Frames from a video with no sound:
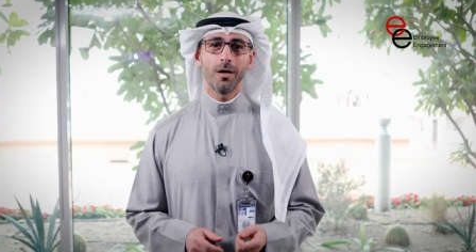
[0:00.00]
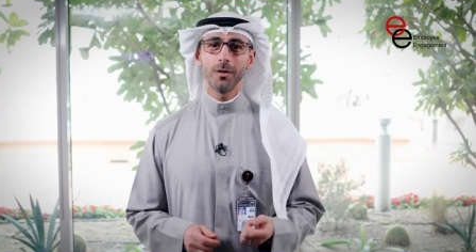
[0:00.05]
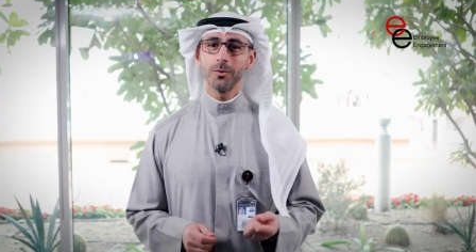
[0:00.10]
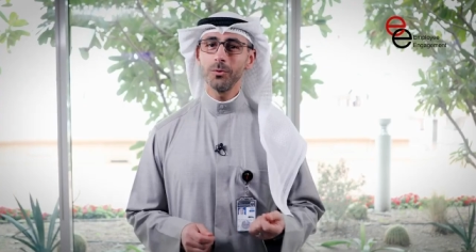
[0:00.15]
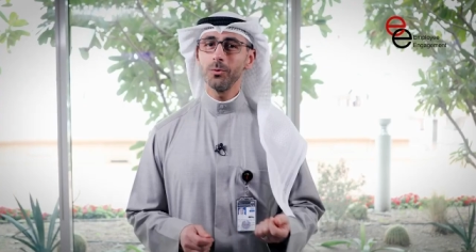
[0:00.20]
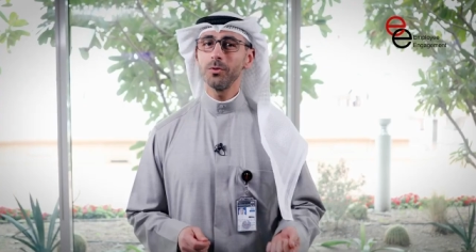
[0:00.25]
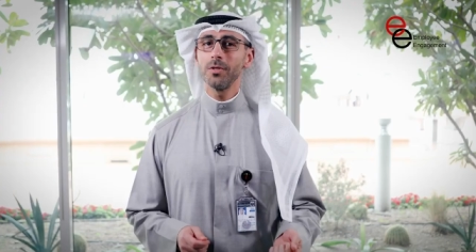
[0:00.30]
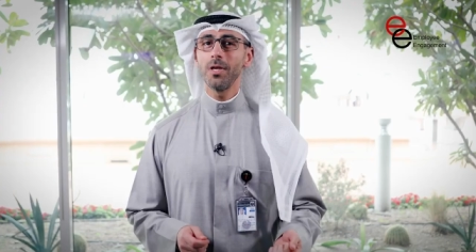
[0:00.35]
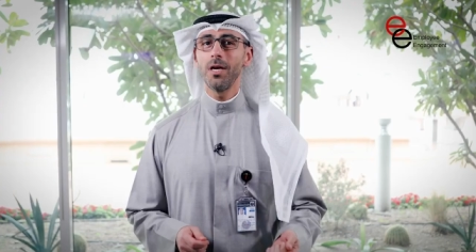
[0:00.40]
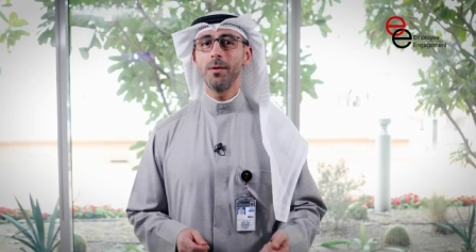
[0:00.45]

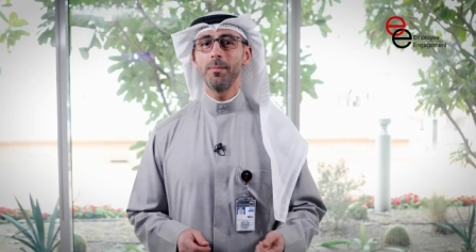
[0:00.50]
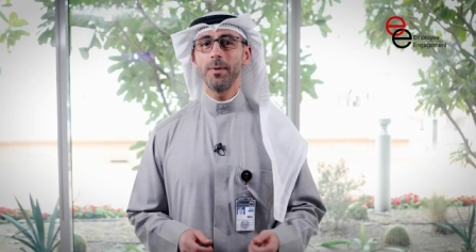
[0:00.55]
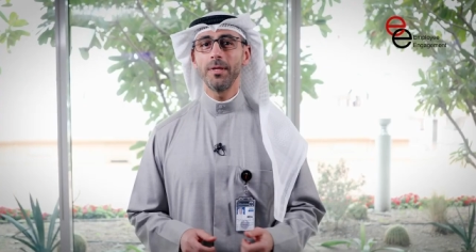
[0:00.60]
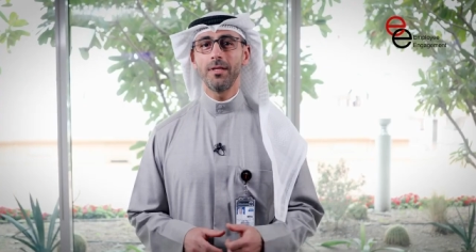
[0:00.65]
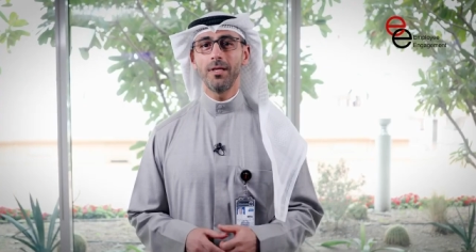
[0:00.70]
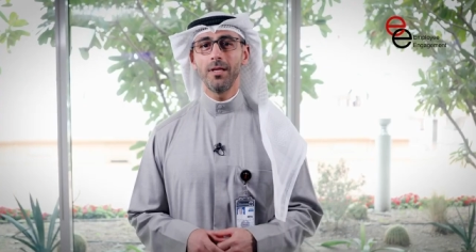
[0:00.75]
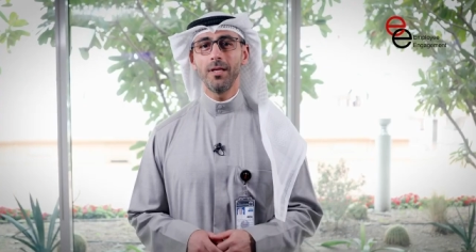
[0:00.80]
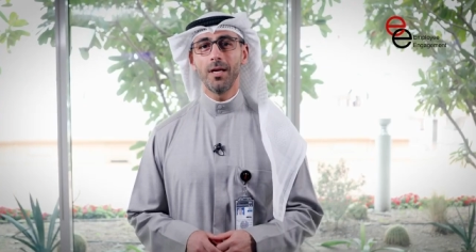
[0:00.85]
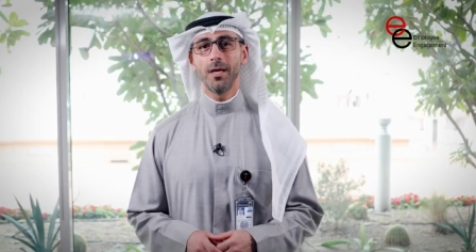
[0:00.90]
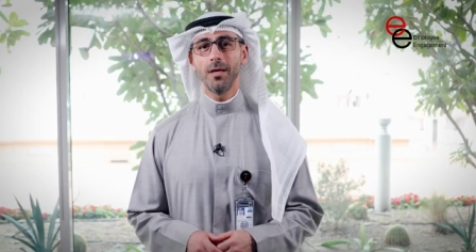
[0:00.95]
خصوصا لما
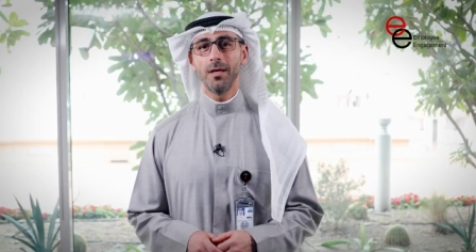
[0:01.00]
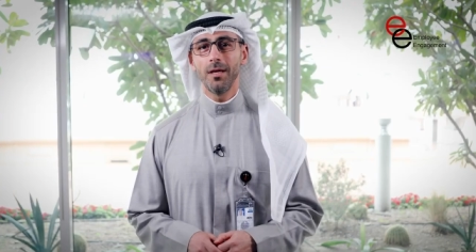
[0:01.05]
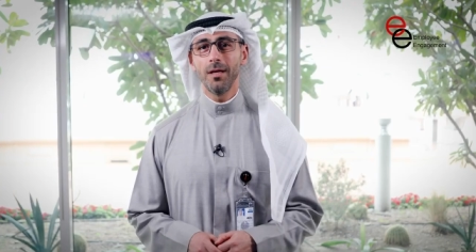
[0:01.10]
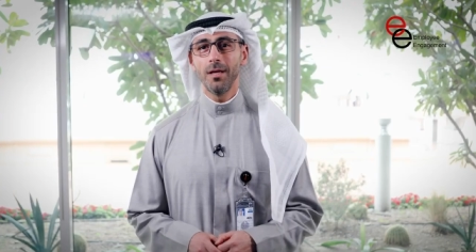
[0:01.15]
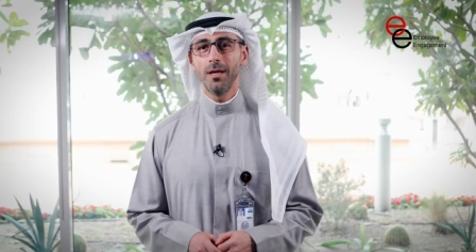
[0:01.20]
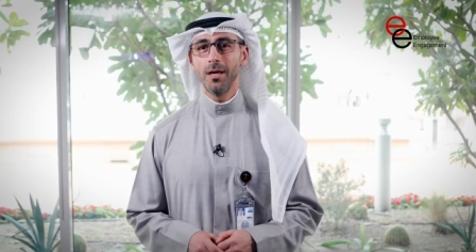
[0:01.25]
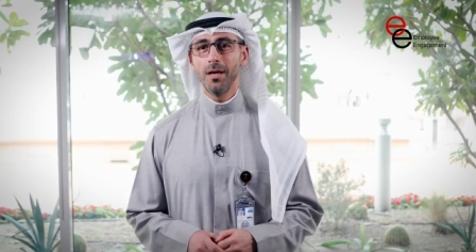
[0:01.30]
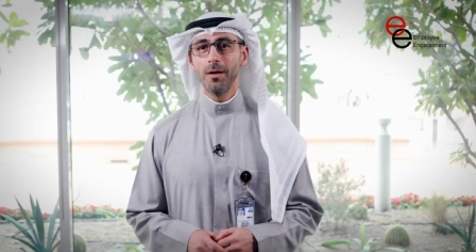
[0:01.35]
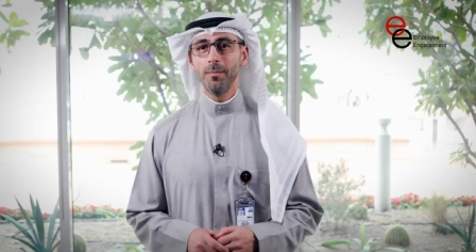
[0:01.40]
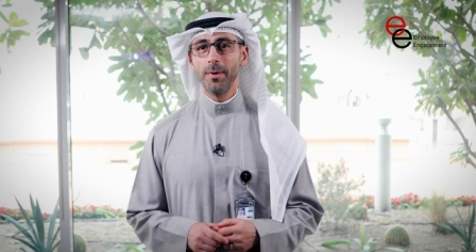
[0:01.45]
تجينا
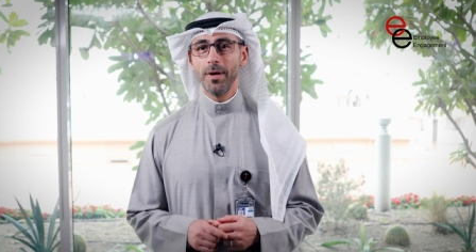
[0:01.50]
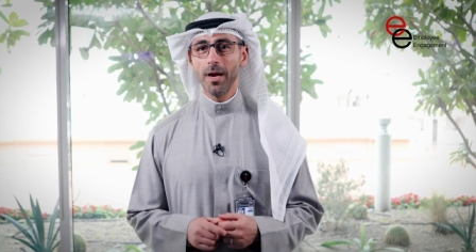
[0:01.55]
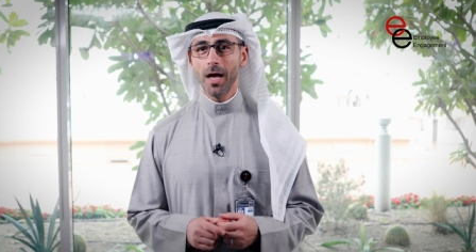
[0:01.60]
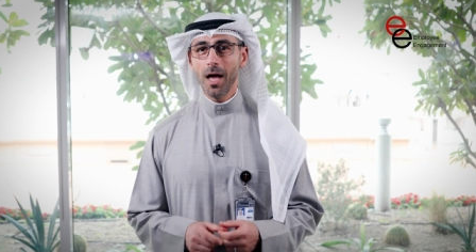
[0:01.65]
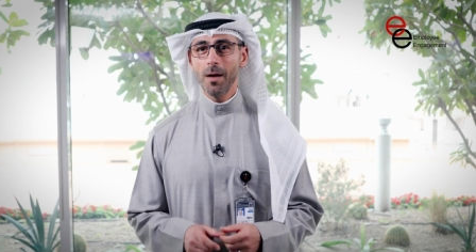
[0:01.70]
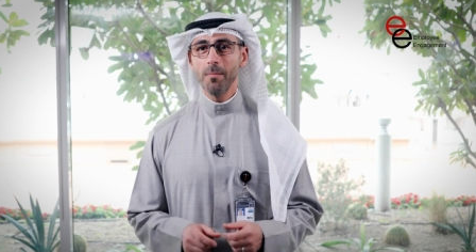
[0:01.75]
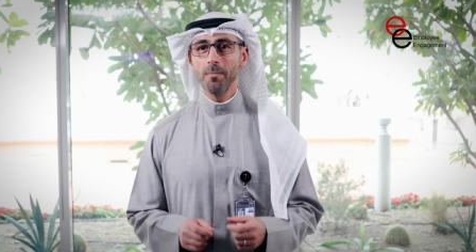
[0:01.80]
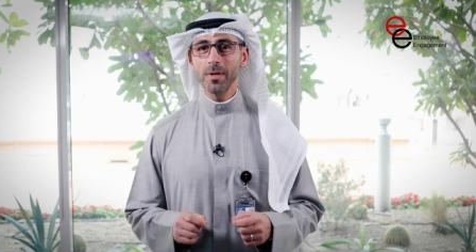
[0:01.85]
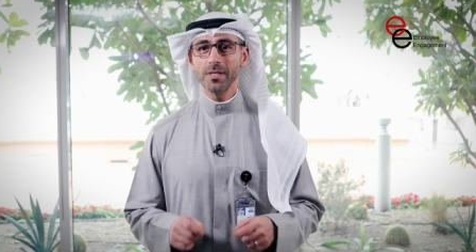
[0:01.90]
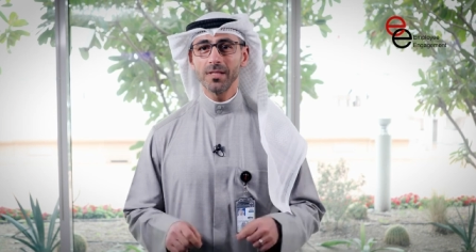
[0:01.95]
من
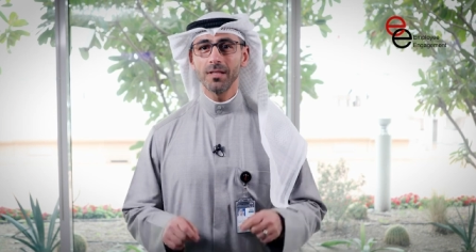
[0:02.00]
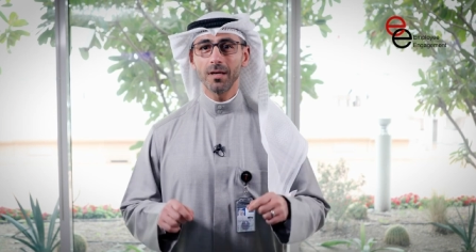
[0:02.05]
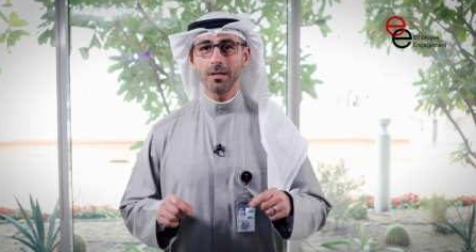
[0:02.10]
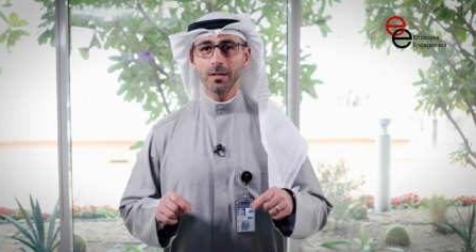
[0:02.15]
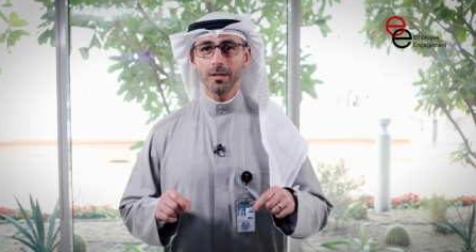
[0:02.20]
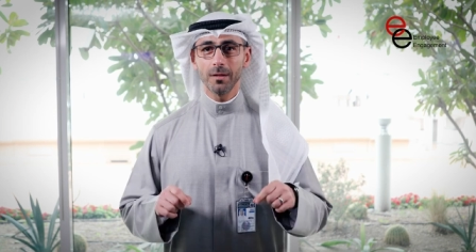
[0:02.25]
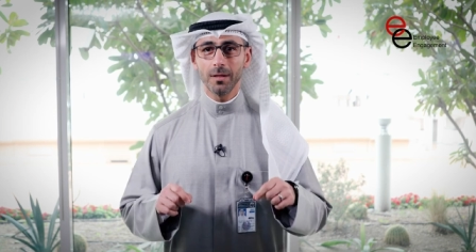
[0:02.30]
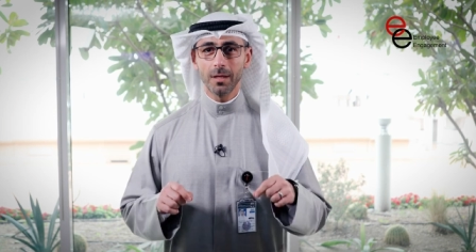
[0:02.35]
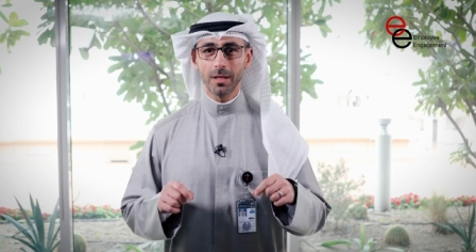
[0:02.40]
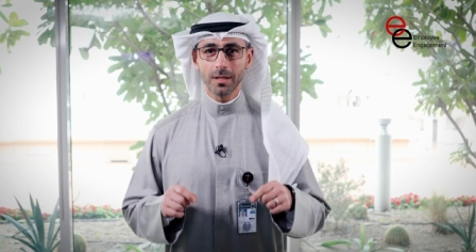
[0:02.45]
اهم مصدر
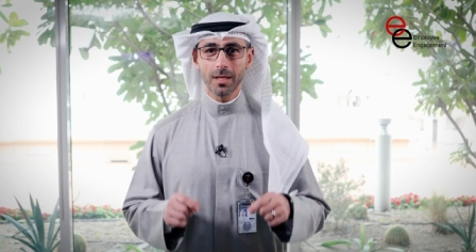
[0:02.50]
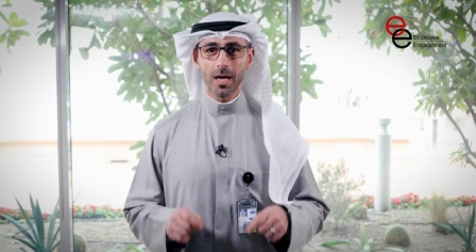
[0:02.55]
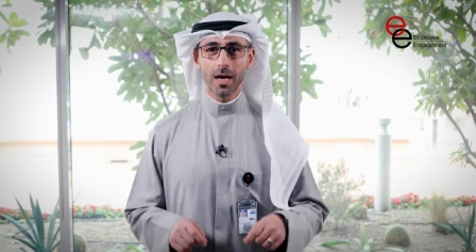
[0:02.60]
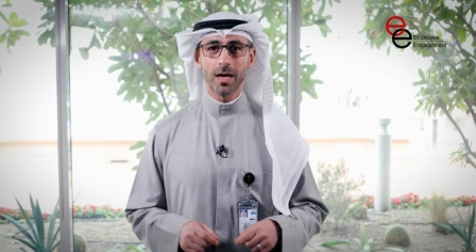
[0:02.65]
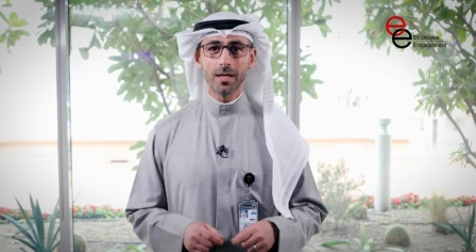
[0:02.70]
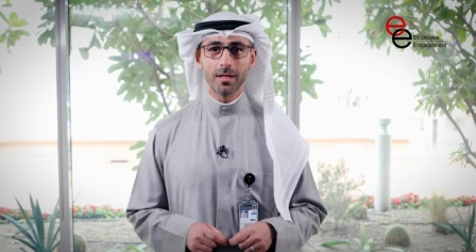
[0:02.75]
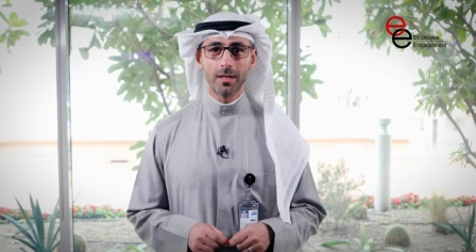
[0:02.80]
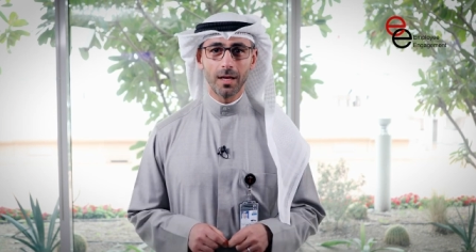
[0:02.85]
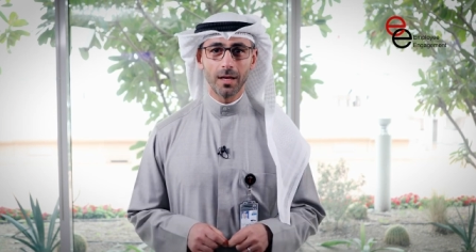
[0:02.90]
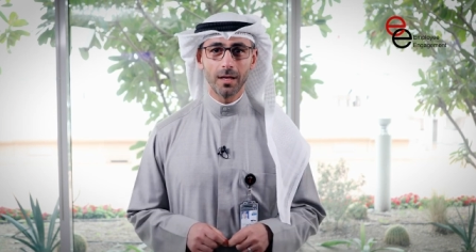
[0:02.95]

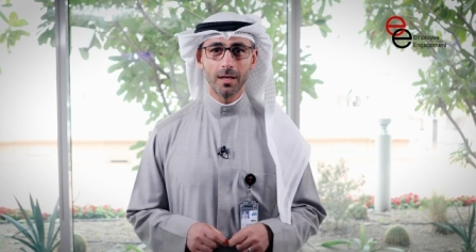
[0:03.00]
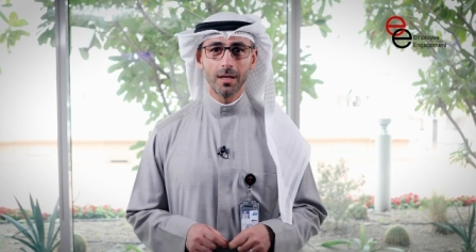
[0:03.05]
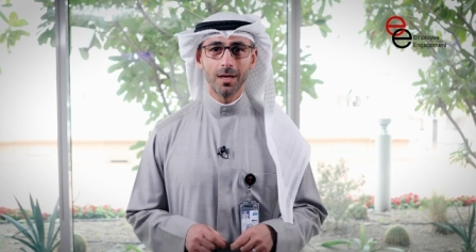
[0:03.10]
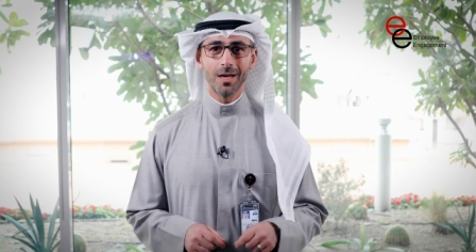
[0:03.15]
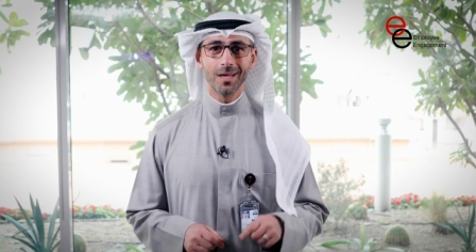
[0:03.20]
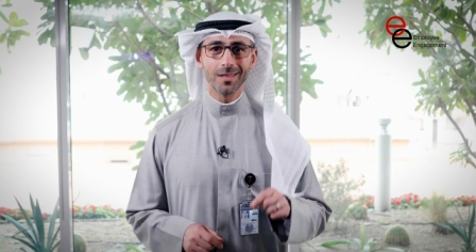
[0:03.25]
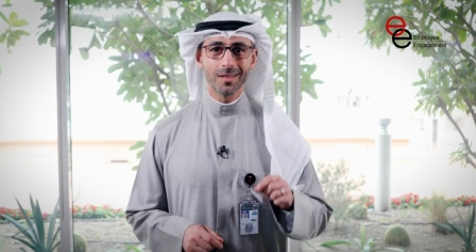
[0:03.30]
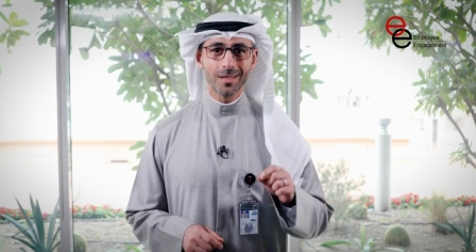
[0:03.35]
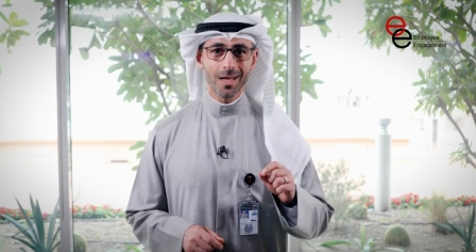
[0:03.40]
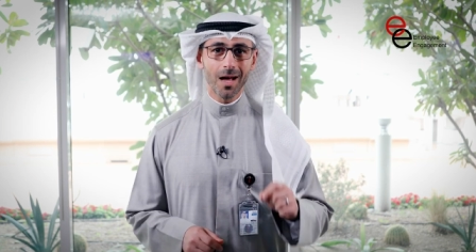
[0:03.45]
لطاقتنا
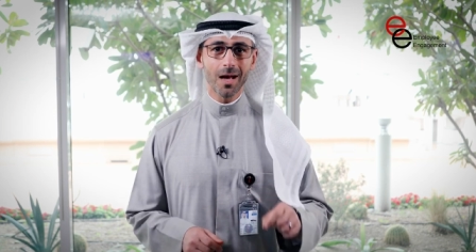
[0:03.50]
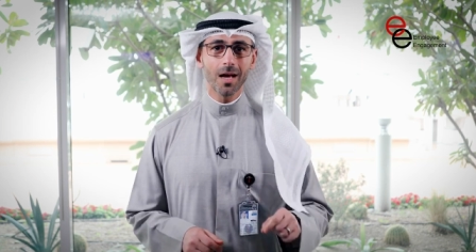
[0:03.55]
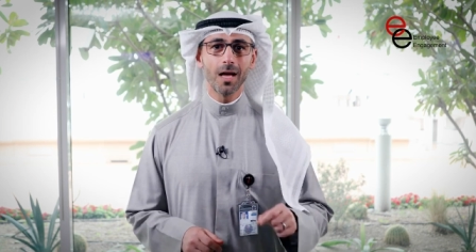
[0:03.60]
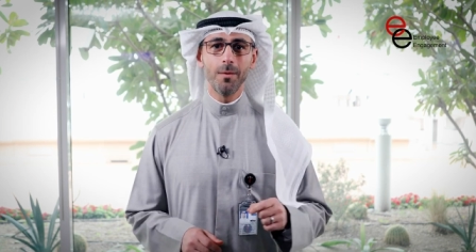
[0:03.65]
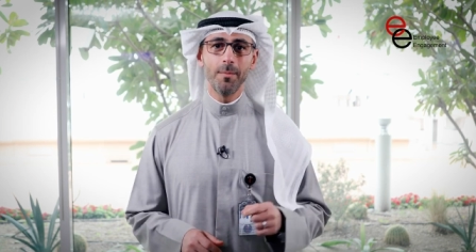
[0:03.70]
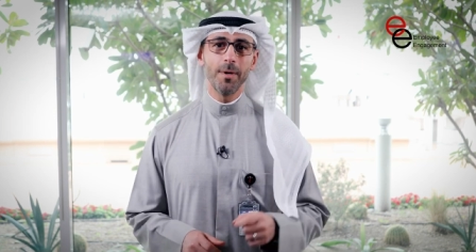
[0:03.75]
الطاقه